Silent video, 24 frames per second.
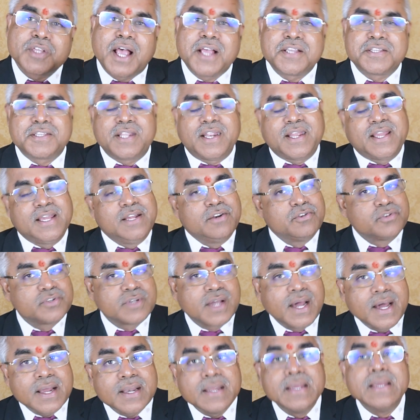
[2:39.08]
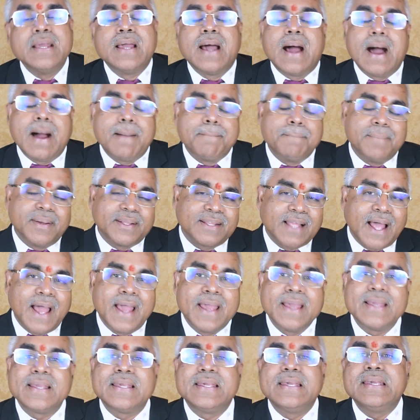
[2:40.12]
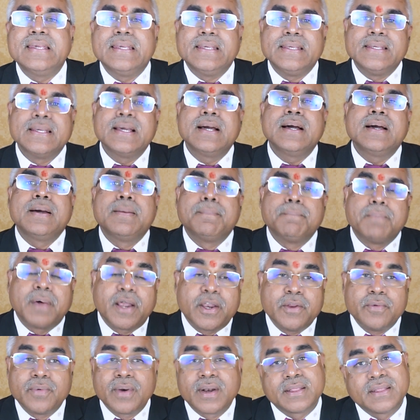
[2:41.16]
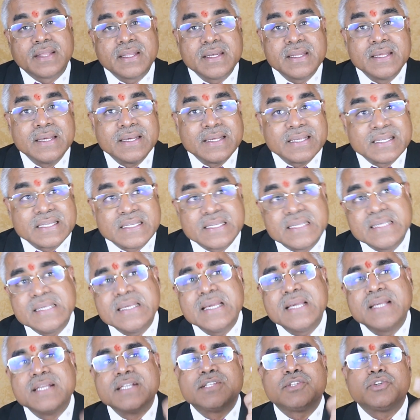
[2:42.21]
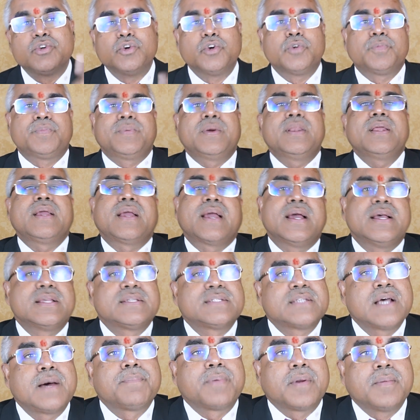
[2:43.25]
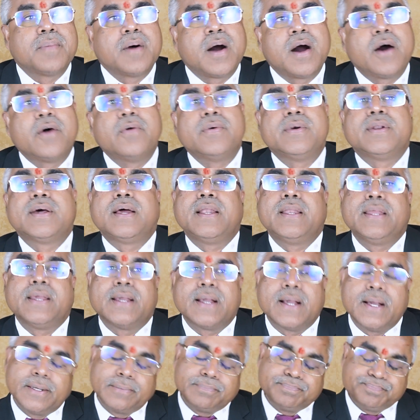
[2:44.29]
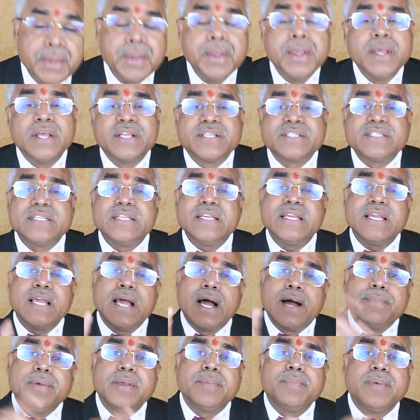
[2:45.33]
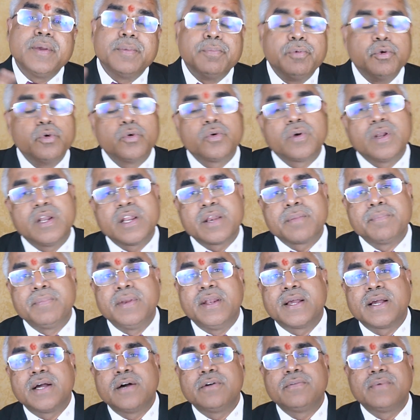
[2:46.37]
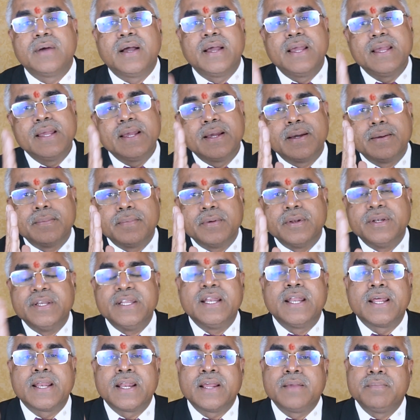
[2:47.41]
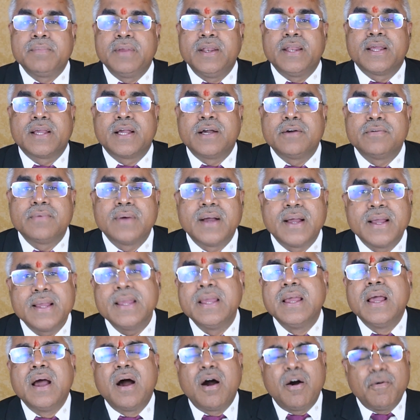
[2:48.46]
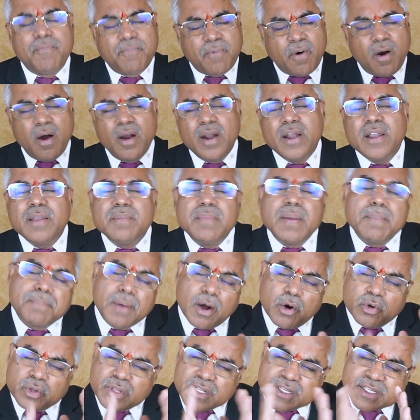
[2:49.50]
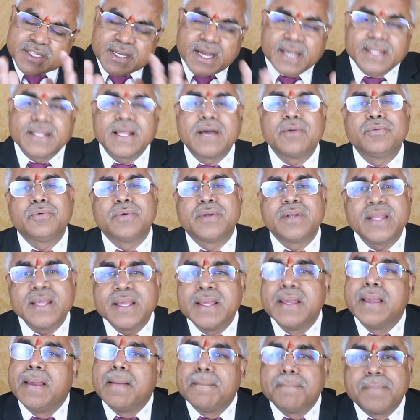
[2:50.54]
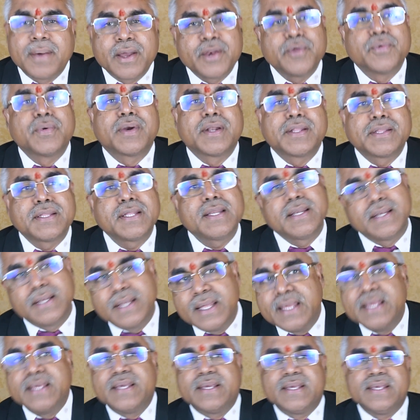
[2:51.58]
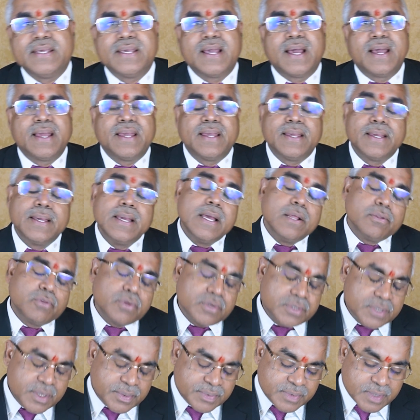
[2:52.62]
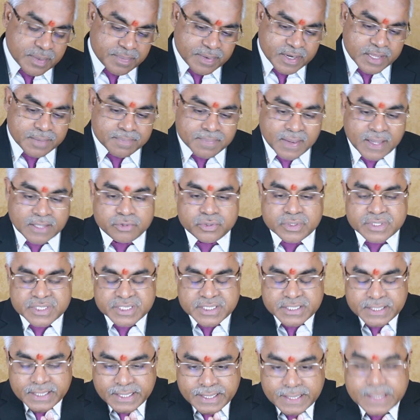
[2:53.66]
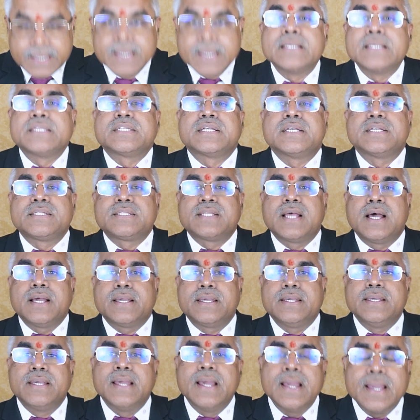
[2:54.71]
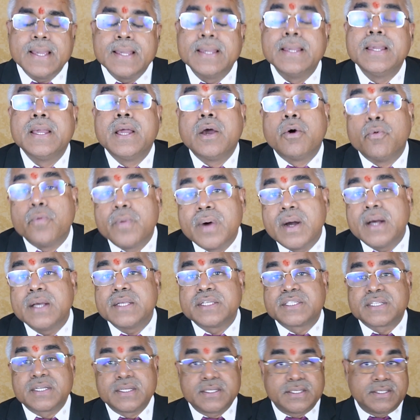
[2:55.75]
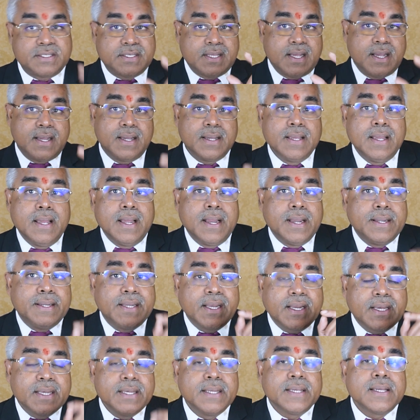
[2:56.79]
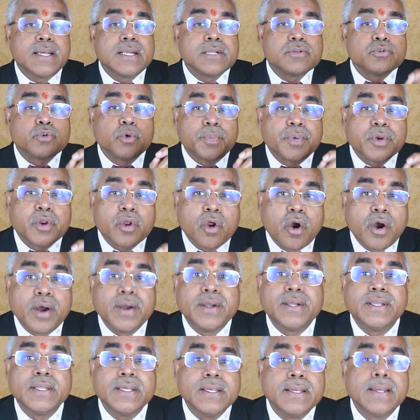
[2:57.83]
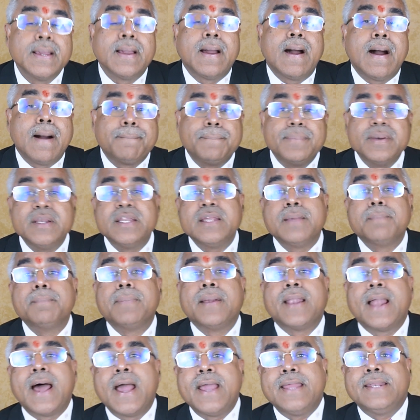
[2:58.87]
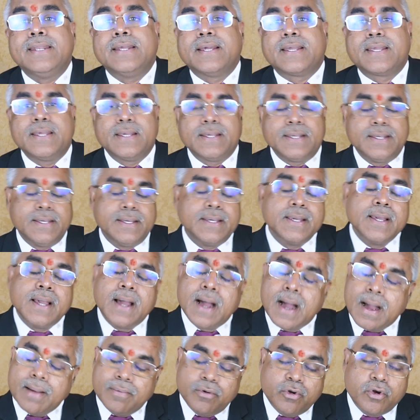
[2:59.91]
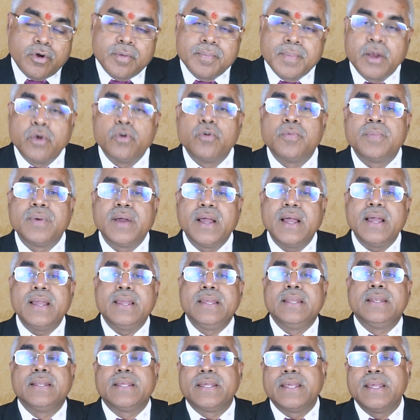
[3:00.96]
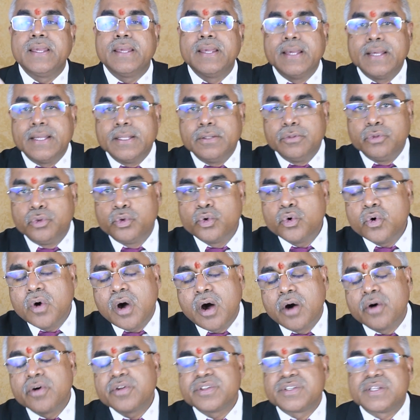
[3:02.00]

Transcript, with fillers: शास्त्र के अनुसार आप बताएं कि यह परिवर्तन सी ए इंस्टीट्यूट पर कैसा प्रभाव डालेगा सी अभी भी ब्लू कलर में लिखा हुआ है नीले रंग में लिखा हुआ है और फॉन्ट में बहुत ज़्यादा उन्होंने परिवर्तन नहीं किया है तो सबसे बड़ी बात जो सी संस्था की है वह संस्था टेक्निकल सुप्रियोरिटी अपनी बनाए रखेगी आप लोग को मालूम होगा इनके दो और